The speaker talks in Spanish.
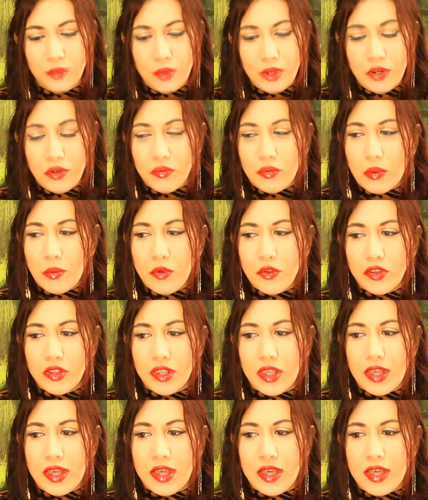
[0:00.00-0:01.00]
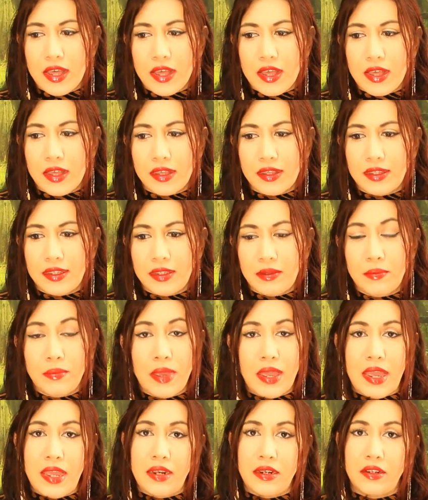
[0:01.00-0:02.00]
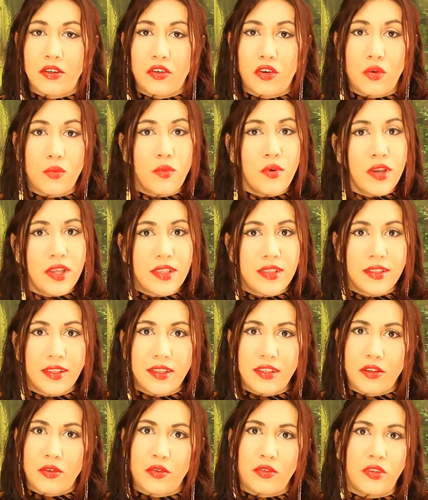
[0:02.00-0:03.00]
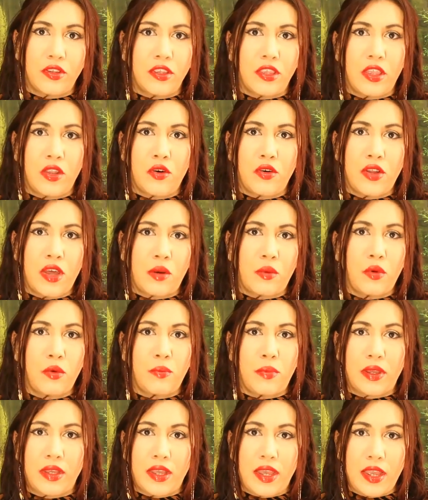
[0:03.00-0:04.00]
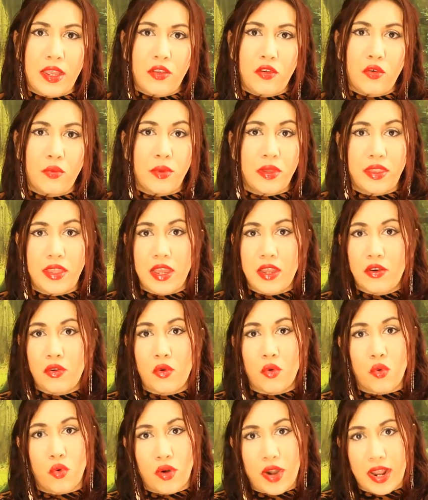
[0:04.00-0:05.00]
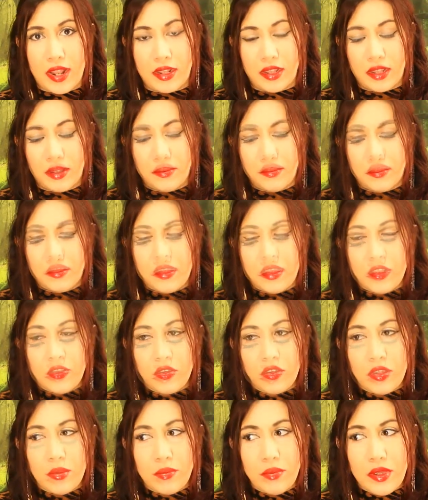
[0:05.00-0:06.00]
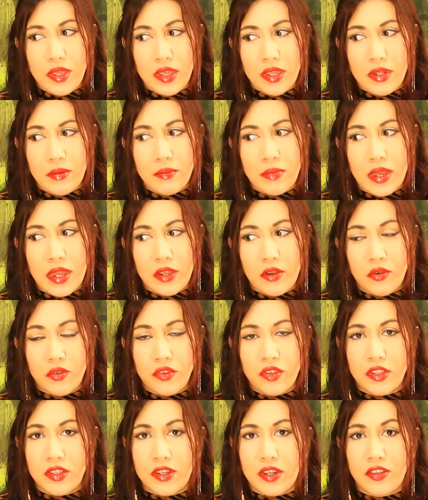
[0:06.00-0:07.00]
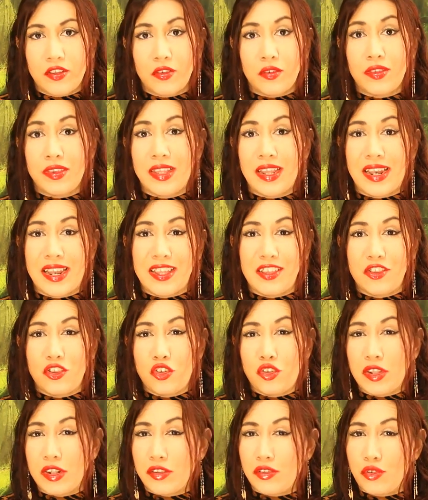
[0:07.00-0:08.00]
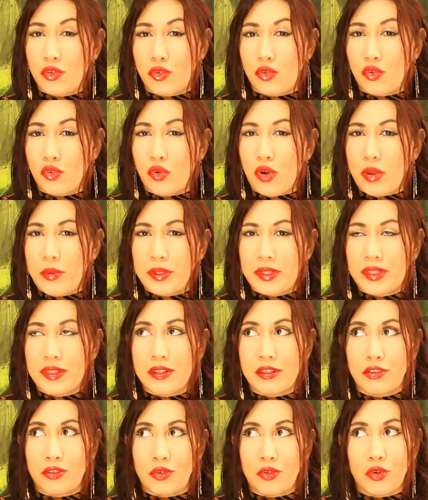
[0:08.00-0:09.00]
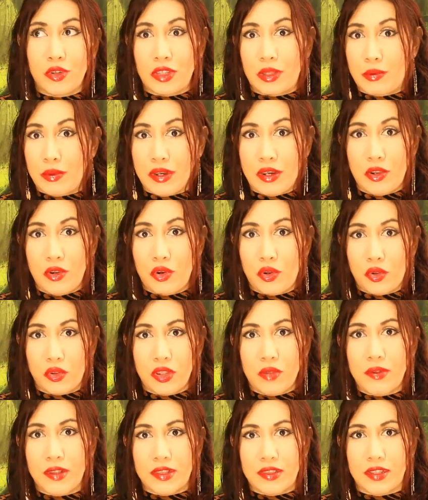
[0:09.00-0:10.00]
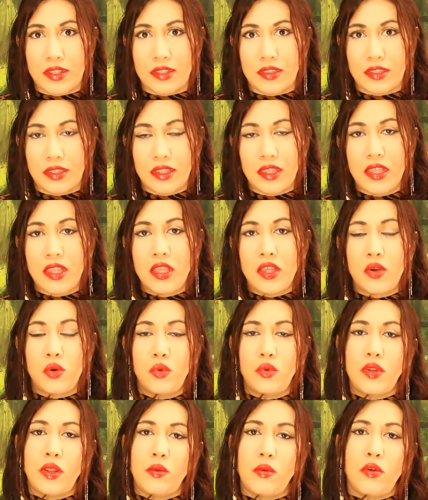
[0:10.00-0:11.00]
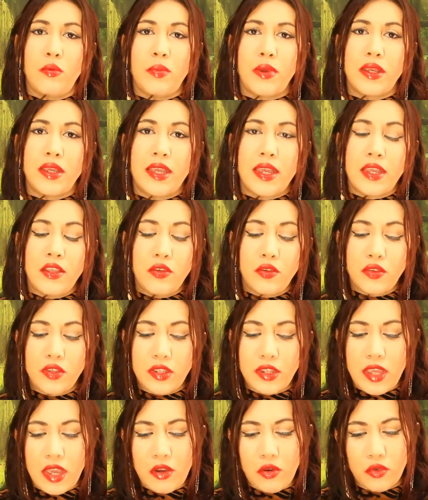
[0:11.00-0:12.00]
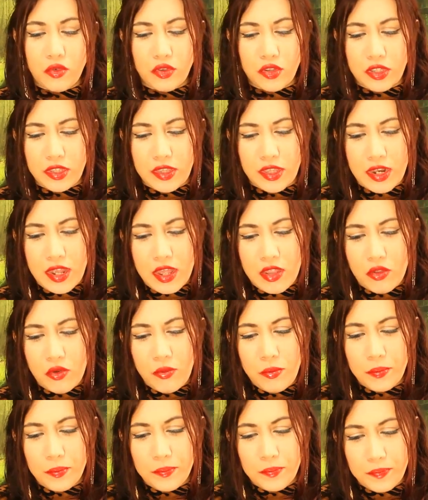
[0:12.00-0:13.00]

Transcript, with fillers: Bueno, vamos a eh, ver cómo es que se considera un árbol pequeño, mediano o grande. Esto también va en consideración del ancho del tronco. A veces el tronco también engrosa bastante. Un árbol pequeño sería considerado